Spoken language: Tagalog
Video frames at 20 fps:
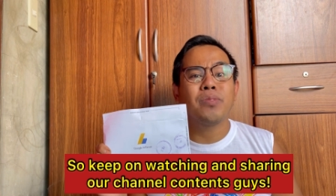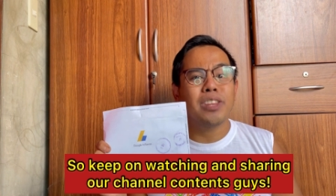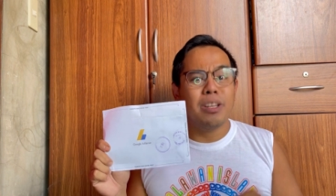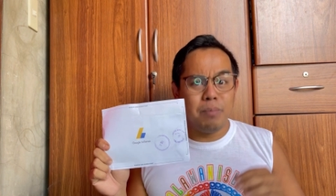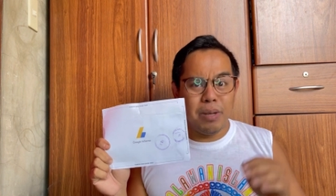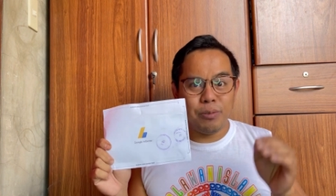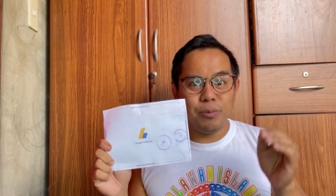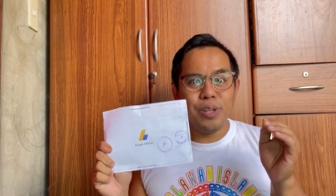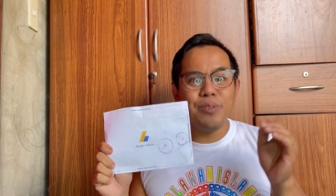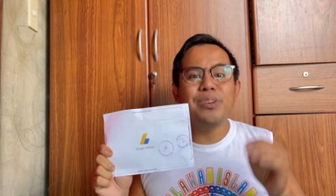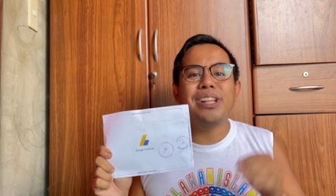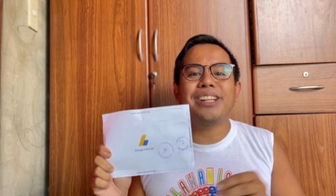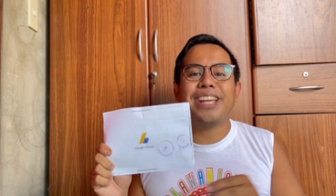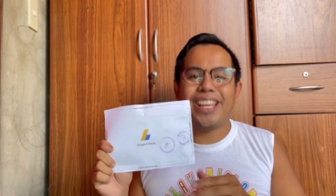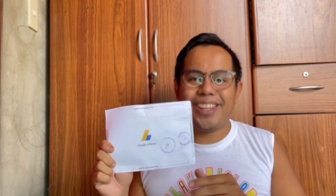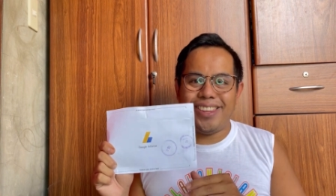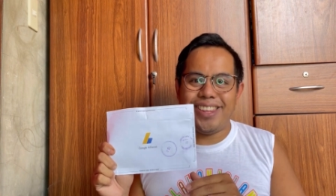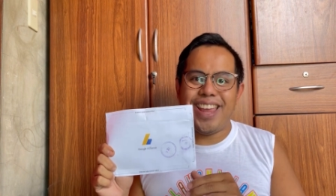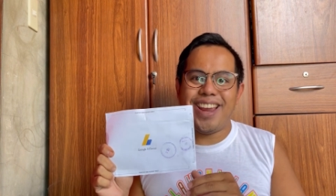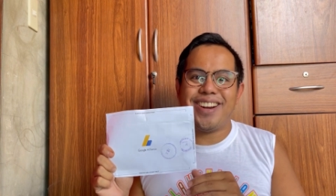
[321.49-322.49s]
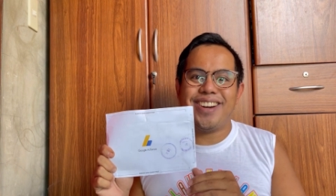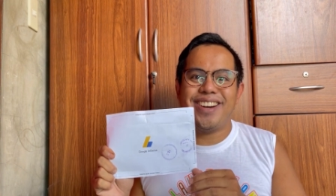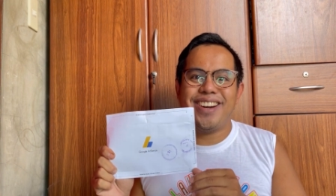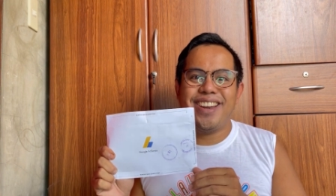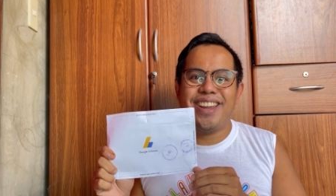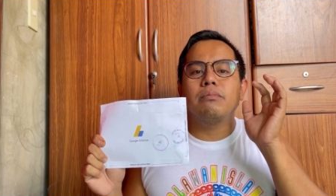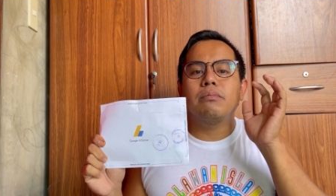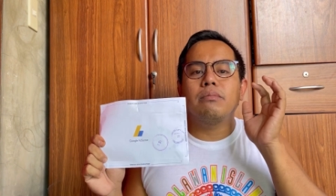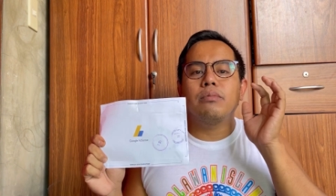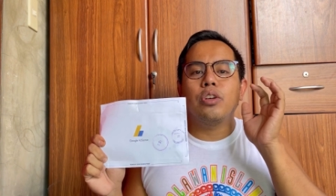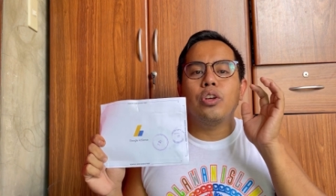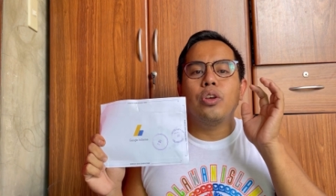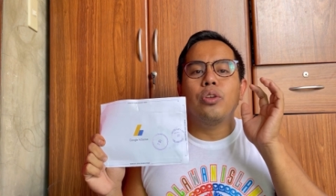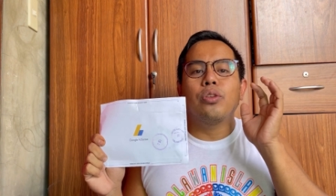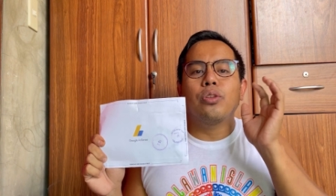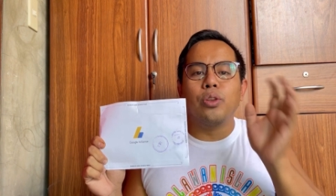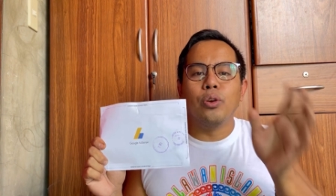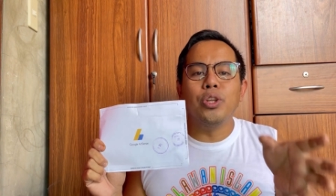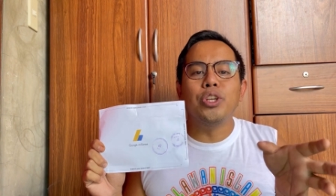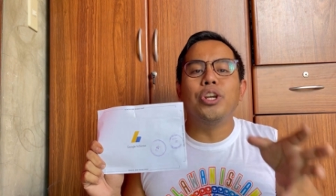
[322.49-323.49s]
But we will get there
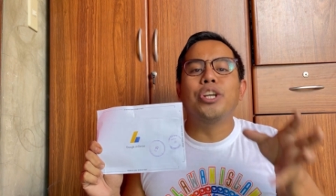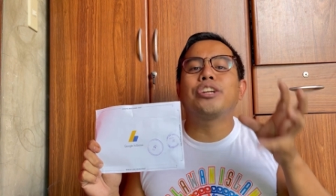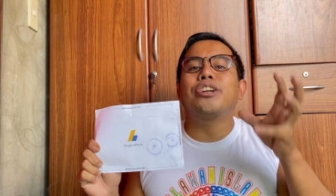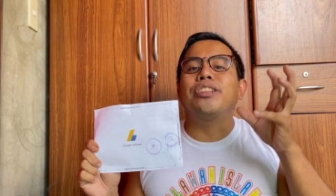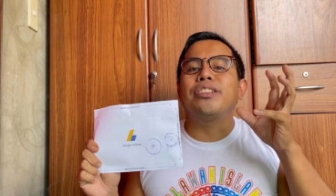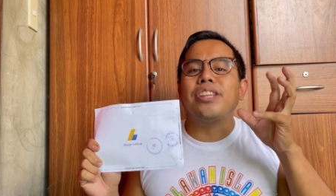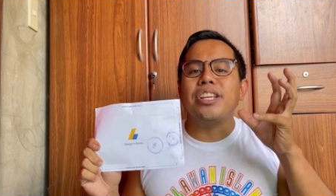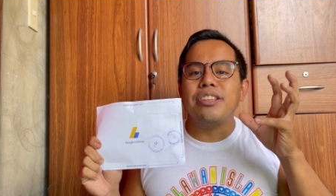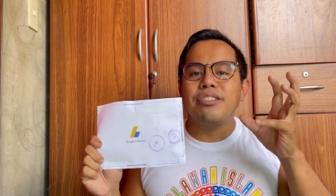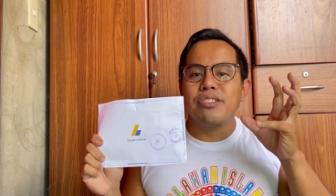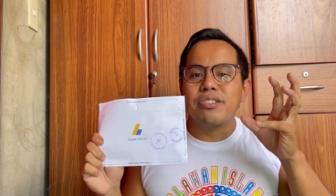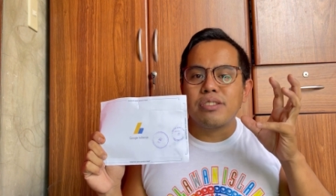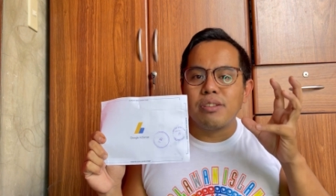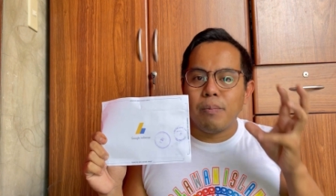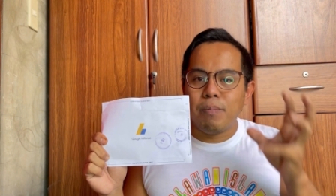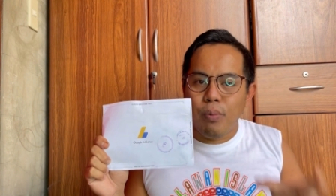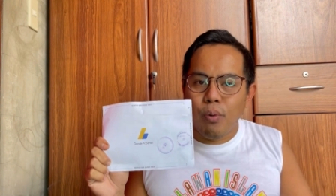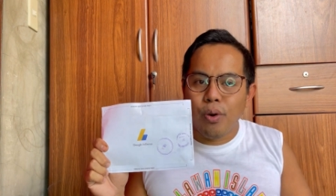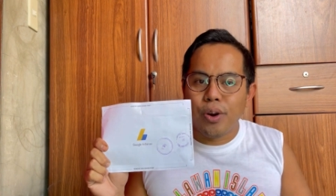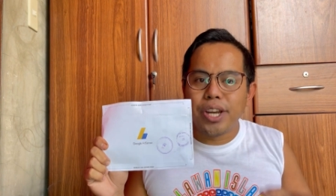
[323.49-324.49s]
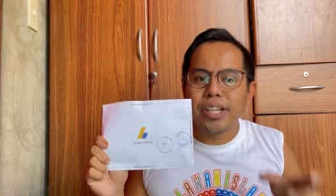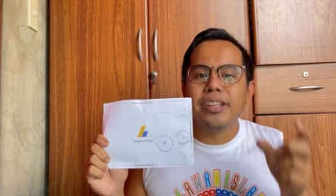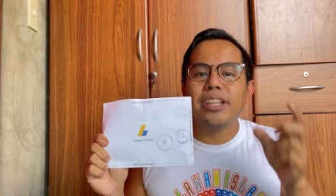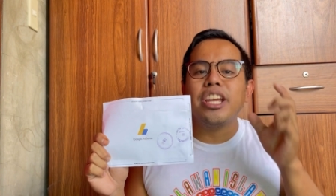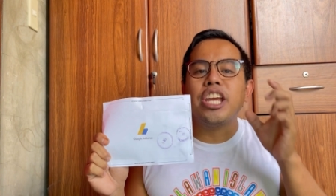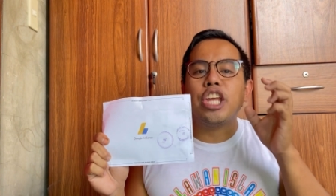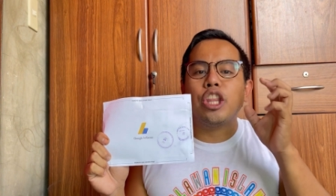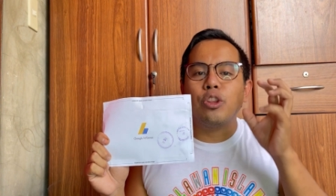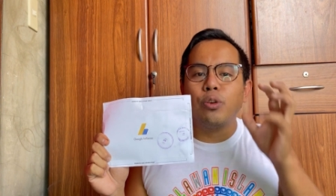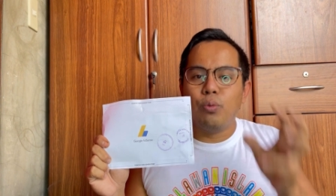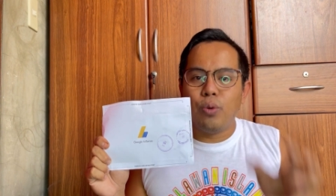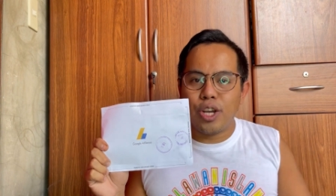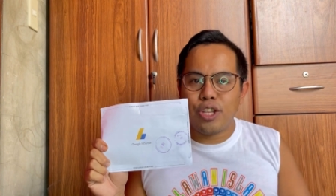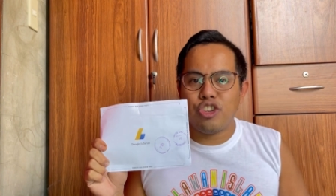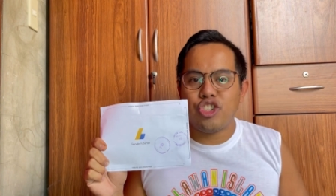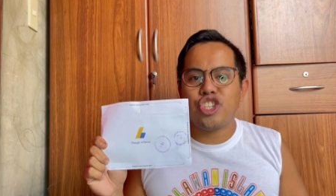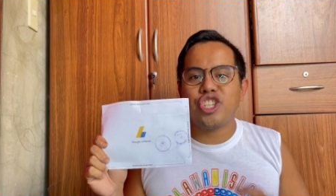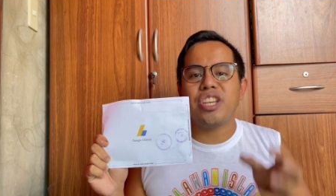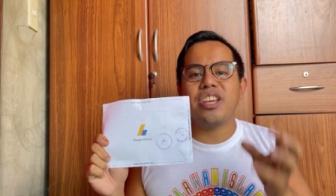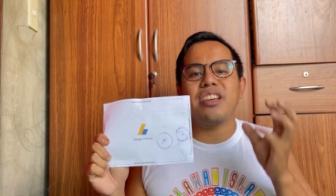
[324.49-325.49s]
through your continued support in
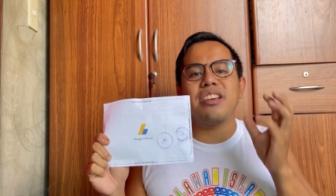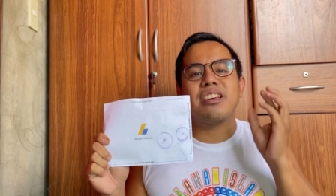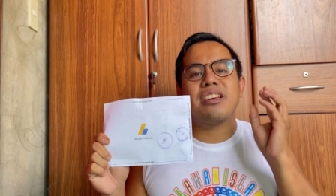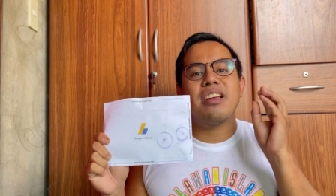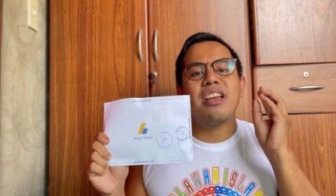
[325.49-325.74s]
watching